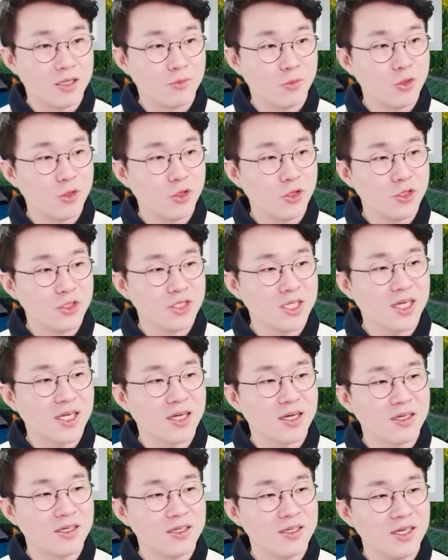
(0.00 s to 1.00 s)
뭐 이런
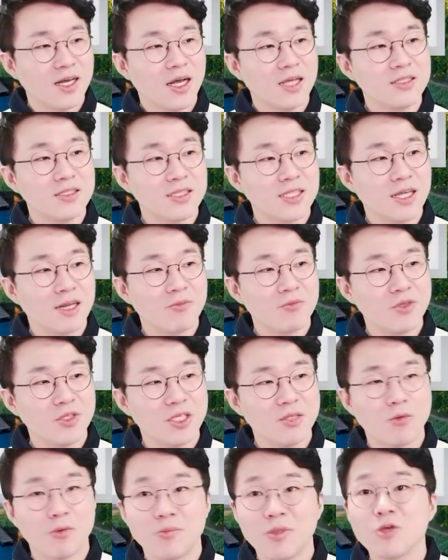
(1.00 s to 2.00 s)
생각을 하는
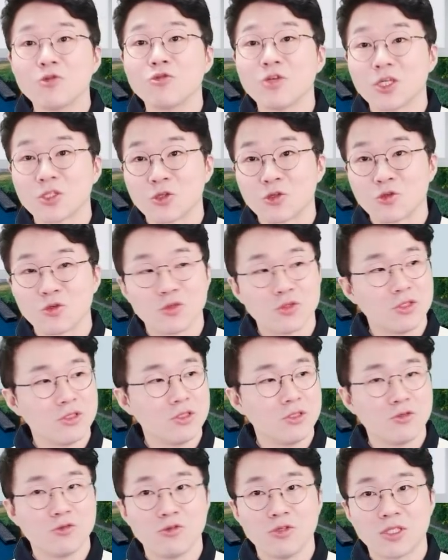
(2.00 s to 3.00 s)
사람들이 뭐 미국에서도
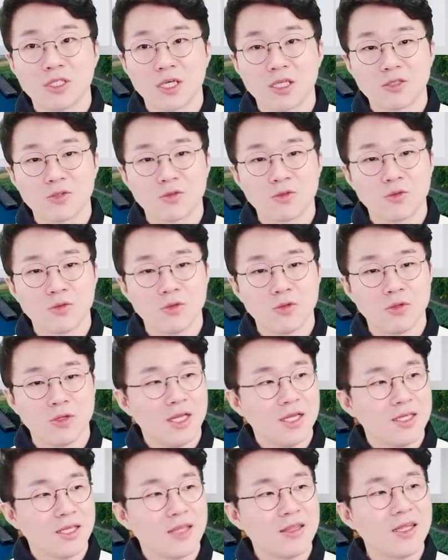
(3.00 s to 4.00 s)
늘고 있다는 거고
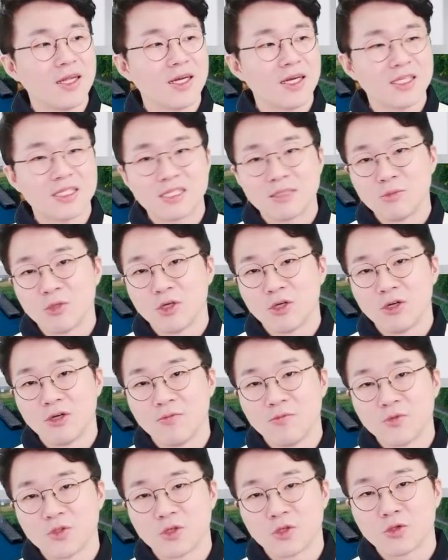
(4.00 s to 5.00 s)
옛날
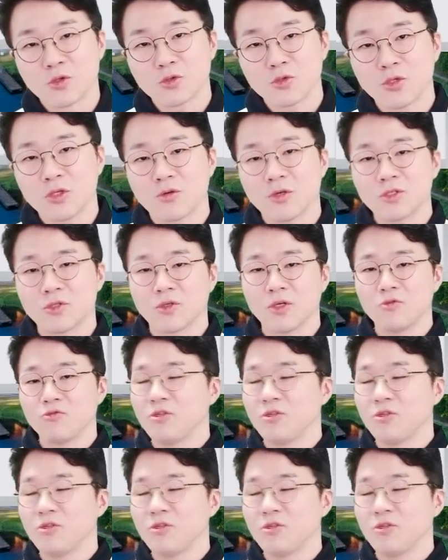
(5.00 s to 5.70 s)
같으면 전통적인 관점그